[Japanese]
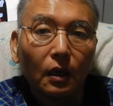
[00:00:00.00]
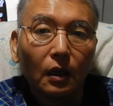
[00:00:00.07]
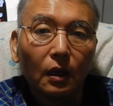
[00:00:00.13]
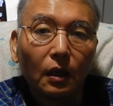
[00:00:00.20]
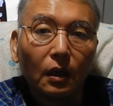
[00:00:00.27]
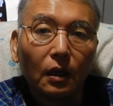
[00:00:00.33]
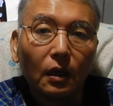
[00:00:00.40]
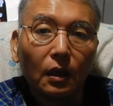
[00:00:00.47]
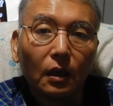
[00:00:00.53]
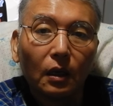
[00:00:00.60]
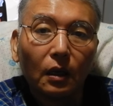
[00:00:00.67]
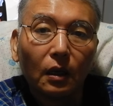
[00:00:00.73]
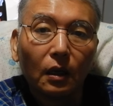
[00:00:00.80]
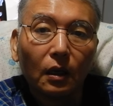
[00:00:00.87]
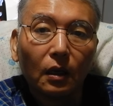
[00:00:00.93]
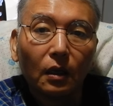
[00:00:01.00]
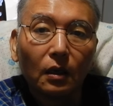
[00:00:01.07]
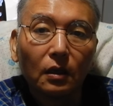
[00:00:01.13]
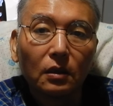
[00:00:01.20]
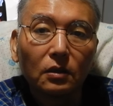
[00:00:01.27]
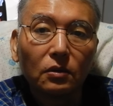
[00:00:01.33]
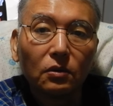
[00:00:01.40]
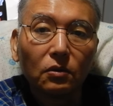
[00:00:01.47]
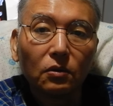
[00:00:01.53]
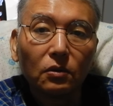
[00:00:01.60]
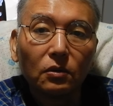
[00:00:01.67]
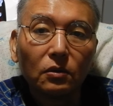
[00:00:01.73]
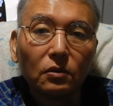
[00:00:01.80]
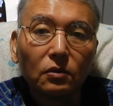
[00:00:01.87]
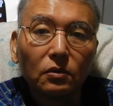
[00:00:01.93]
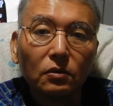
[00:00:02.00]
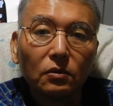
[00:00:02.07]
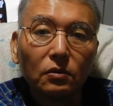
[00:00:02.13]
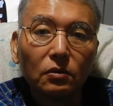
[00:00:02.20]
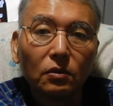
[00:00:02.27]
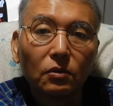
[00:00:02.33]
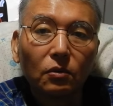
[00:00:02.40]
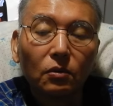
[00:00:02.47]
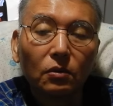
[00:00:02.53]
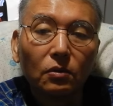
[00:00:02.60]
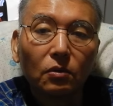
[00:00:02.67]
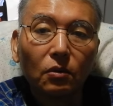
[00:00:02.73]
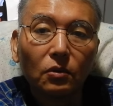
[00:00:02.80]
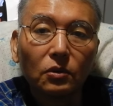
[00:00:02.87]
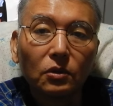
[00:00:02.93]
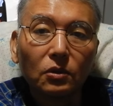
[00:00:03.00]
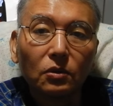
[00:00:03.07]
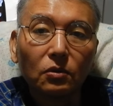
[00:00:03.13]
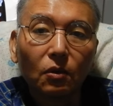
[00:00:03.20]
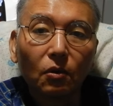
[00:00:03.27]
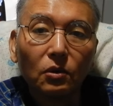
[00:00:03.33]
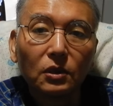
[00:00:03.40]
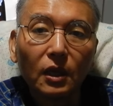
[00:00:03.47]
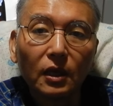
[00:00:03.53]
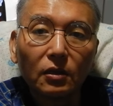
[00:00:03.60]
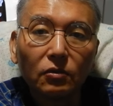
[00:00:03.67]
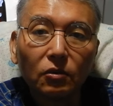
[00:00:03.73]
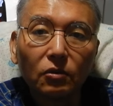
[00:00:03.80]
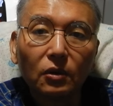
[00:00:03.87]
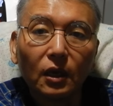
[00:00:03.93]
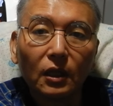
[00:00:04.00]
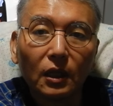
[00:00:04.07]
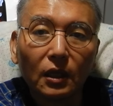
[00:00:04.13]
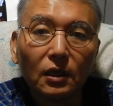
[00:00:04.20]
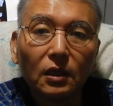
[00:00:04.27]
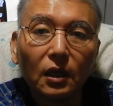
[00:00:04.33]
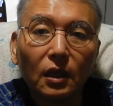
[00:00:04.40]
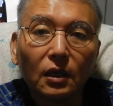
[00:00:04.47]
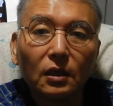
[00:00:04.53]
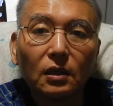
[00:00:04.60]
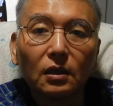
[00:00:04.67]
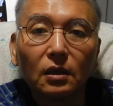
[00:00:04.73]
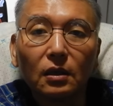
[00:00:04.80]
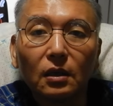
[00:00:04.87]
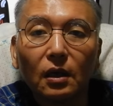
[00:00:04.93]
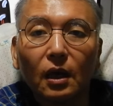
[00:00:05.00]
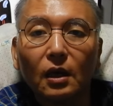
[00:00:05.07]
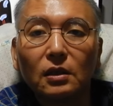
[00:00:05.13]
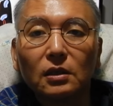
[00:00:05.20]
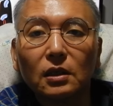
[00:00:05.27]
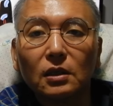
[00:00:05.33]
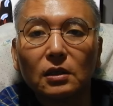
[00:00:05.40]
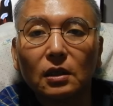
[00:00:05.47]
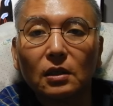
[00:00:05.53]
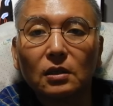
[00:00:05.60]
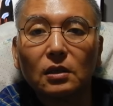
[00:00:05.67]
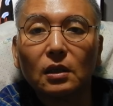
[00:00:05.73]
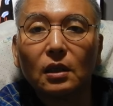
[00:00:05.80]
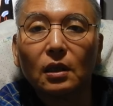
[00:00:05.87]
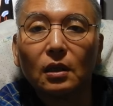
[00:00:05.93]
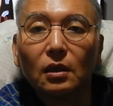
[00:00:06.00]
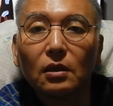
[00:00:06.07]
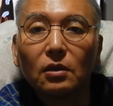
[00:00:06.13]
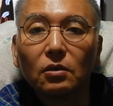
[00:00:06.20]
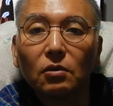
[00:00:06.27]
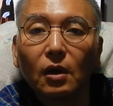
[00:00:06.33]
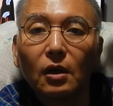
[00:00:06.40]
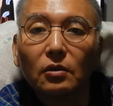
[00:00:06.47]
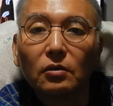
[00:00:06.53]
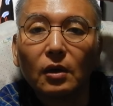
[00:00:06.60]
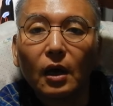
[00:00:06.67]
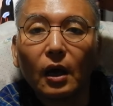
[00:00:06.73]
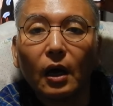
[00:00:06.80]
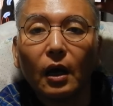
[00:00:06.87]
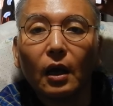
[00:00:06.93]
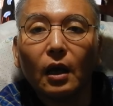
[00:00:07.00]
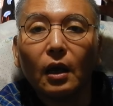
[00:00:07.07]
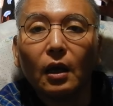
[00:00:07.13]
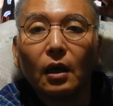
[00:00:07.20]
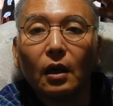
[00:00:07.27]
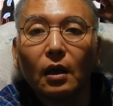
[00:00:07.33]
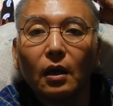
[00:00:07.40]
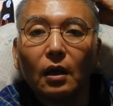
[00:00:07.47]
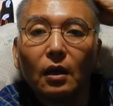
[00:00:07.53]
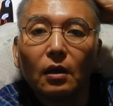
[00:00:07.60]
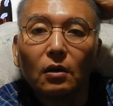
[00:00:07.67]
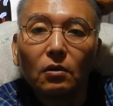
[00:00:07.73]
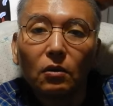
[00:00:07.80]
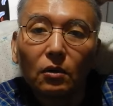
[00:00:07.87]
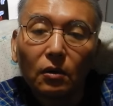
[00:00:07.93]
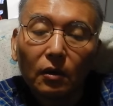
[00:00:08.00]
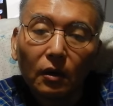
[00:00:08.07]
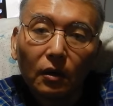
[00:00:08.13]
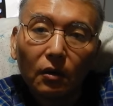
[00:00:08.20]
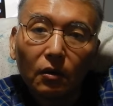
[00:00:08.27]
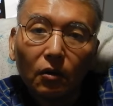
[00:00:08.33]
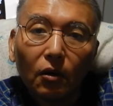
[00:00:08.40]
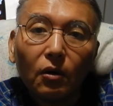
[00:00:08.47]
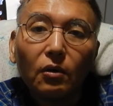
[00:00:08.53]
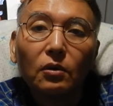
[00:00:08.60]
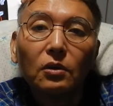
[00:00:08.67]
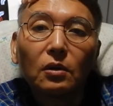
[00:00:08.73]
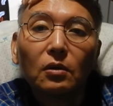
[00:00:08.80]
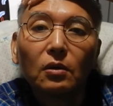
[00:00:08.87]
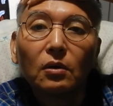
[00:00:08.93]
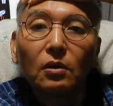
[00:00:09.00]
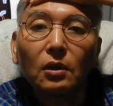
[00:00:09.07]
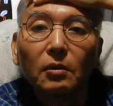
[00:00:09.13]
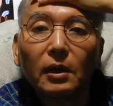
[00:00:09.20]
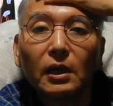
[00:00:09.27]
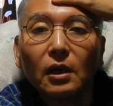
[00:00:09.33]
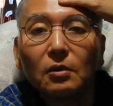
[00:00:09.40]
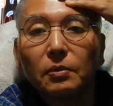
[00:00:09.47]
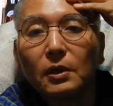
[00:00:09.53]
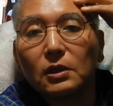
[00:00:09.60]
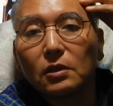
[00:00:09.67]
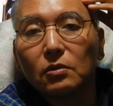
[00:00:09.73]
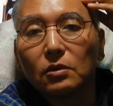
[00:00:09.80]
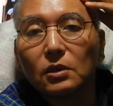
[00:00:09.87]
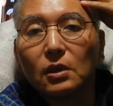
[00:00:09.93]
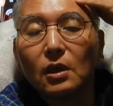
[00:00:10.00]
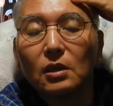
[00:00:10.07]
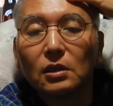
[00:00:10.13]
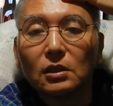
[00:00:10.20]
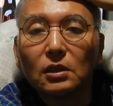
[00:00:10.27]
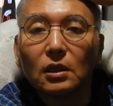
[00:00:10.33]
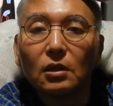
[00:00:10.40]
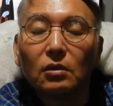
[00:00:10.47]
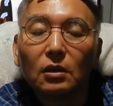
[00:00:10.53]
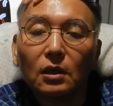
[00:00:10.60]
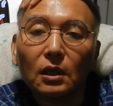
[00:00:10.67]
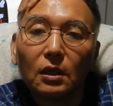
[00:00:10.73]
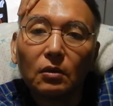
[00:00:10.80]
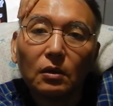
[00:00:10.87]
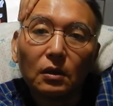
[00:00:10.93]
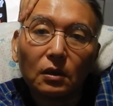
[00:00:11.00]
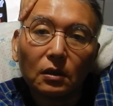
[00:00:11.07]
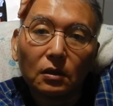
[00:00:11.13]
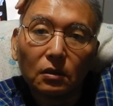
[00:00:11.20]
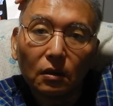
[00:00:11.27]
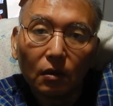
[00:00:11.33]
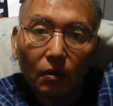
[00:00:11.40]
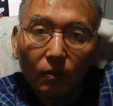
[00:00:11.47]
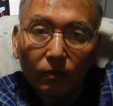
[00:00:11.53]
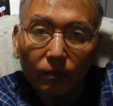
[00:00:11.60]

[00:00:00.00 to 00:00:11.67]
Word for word: えー、そういうのどどうし抑えることができない犯罪者ですね凶悪犯これを、これは100%死刑にしないといけないわけですよ。